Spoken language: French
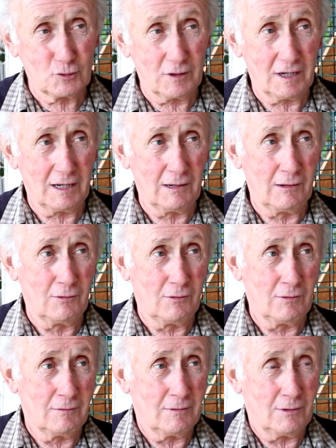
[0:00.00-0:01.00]
aurez
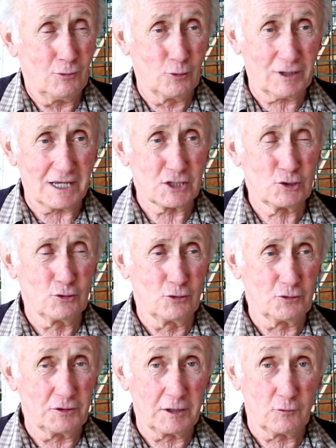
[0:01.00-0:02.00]

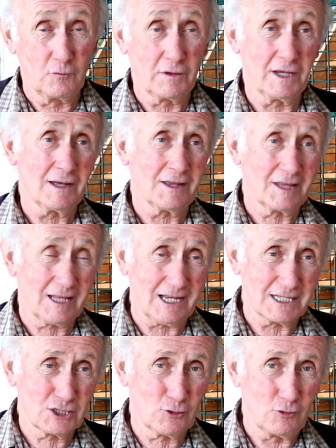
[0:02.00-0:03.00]
l'occasion de découvrir
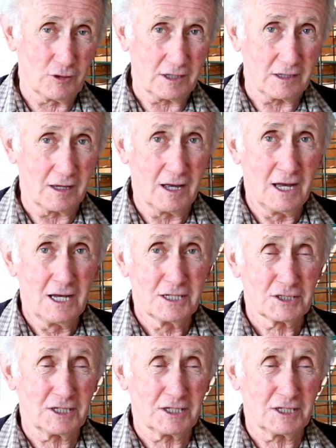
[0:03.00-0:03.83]
13 gorilles, ce